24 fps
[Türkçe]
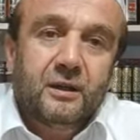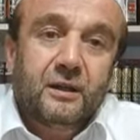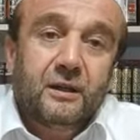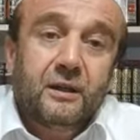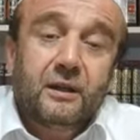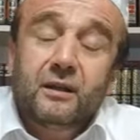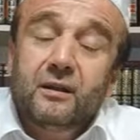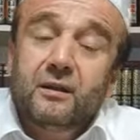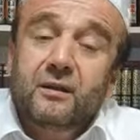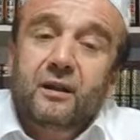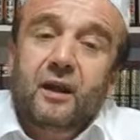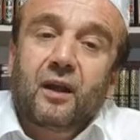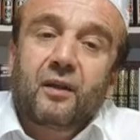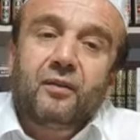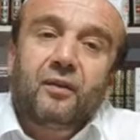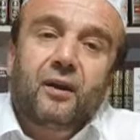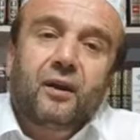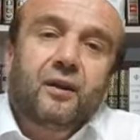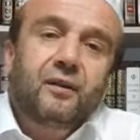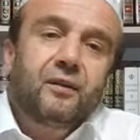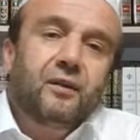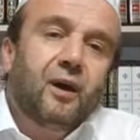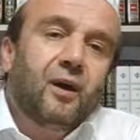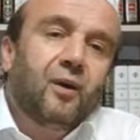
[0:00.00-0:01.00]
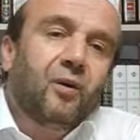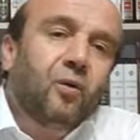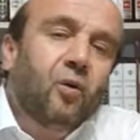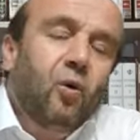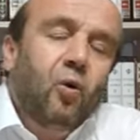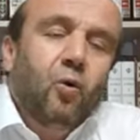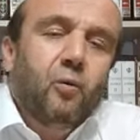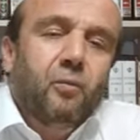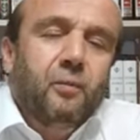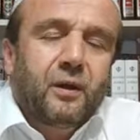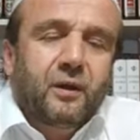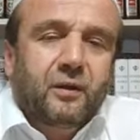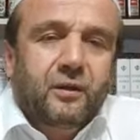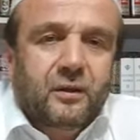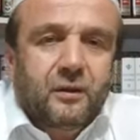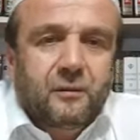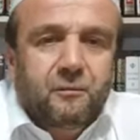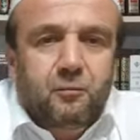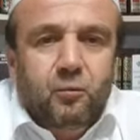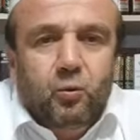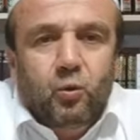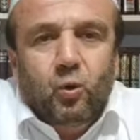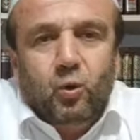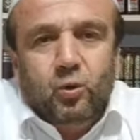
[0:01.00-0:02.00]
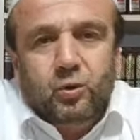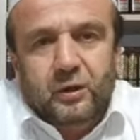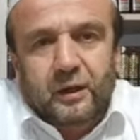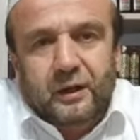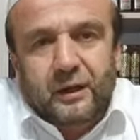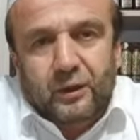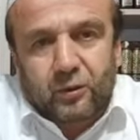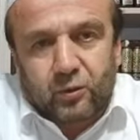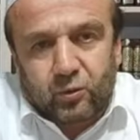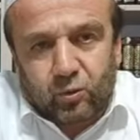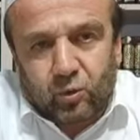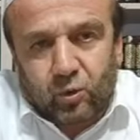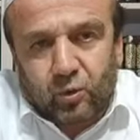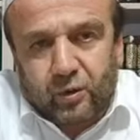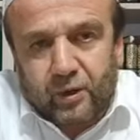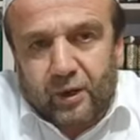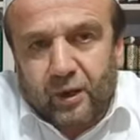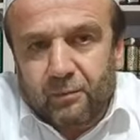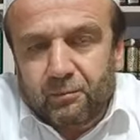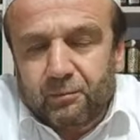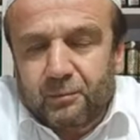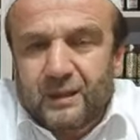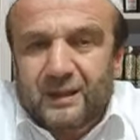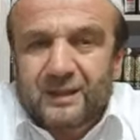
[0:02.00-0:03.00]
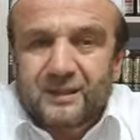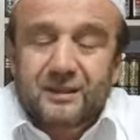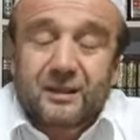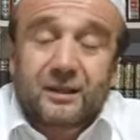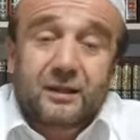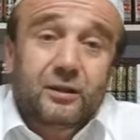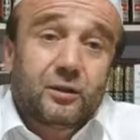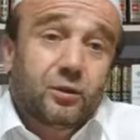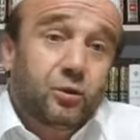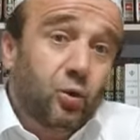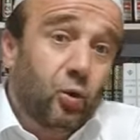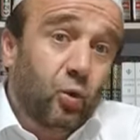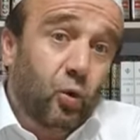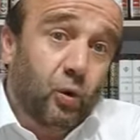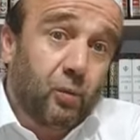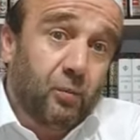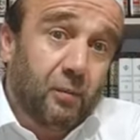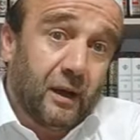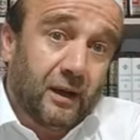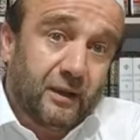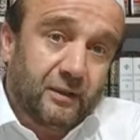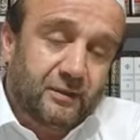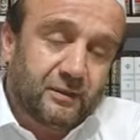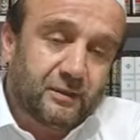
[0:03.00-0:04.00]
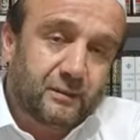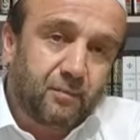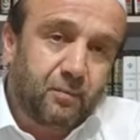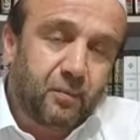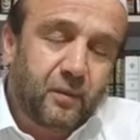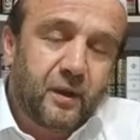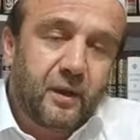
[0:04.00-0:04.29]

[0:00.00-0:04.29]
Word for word: insanların da övmesi bu noktadan sonra bir sıkıntı olmaz.